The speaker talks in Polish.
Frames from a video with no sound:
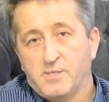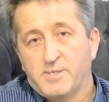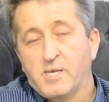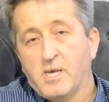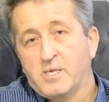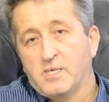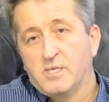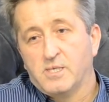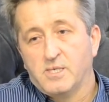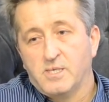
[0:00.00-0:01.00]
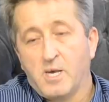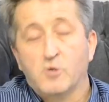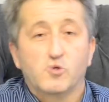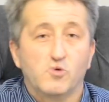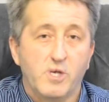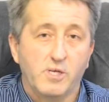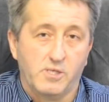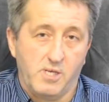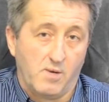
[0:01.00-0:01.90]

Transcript: tak, jak, jak czujecie,